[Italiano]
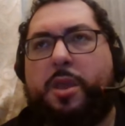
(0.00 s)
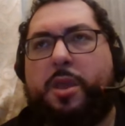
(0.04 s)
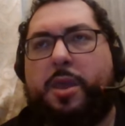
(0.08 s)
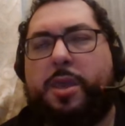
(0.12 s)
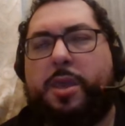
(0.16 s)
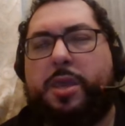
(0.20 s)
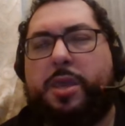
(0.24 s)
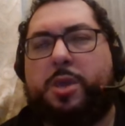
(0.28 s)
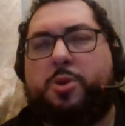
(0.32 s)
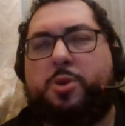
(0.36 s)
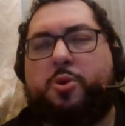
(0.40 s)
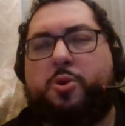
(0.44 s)

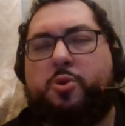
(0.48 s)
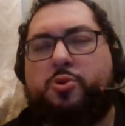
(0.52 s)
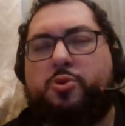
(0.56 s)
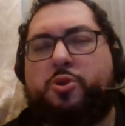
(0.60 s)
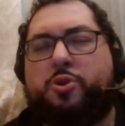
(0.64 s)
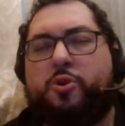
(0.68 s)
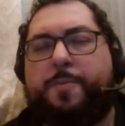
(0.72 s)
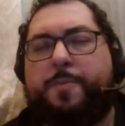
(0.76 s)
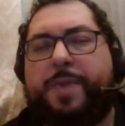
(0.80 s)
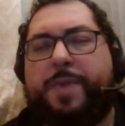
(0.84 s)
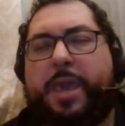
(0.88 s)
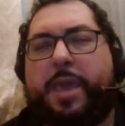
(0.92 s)
in
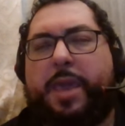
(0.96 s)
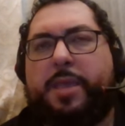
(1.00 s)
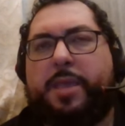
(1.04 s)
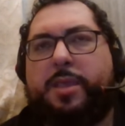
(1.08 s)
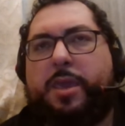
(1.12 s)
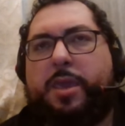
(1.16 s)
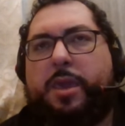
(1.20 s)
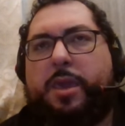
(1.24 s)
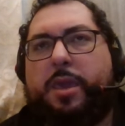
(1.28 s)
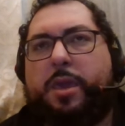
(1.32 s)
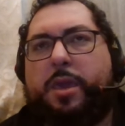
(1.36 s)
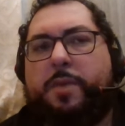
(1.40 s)

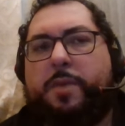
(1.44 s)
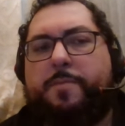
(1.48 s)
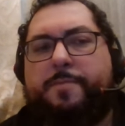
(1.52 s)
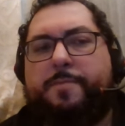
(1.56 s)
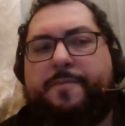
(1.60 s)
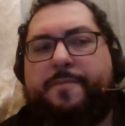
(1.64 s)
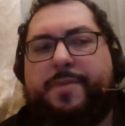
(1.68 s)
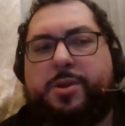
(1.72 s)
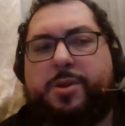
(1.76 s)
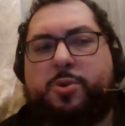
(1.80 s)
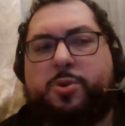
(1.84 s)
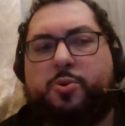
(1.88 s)
contropiede
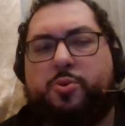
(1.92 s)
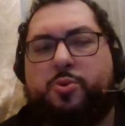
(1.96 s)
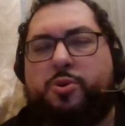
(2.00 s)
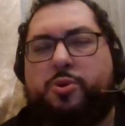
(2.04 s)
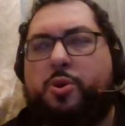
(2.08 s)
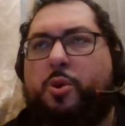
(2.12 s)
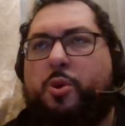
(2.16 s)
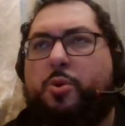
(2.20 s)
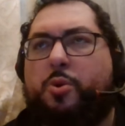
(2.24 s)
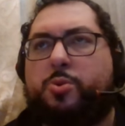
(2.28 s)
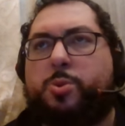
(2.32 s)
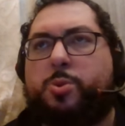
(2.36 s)

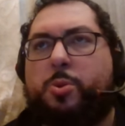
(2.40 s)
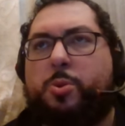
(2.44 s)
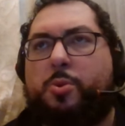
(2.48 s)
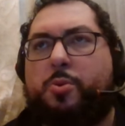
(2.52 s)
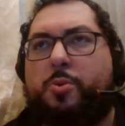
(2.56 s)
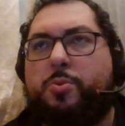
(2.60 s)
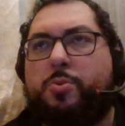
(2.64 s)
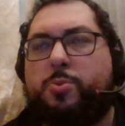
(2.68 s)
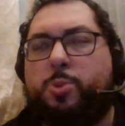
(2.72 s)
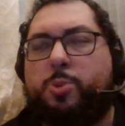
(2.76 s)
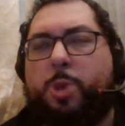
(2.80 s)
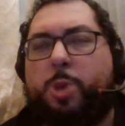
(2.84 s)

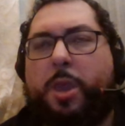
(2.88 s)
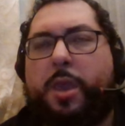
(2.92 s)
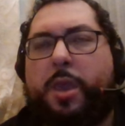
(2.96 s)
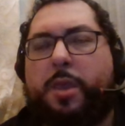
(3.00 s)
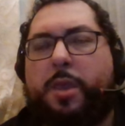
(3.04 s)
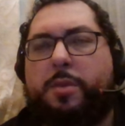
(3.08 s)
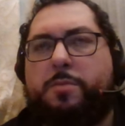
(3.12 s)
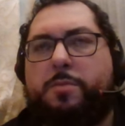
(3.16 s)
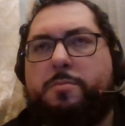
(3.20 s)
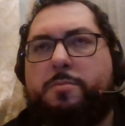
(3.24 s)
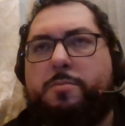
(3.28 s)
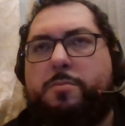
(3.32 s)
vergognoso,
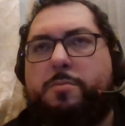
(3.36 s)
cioè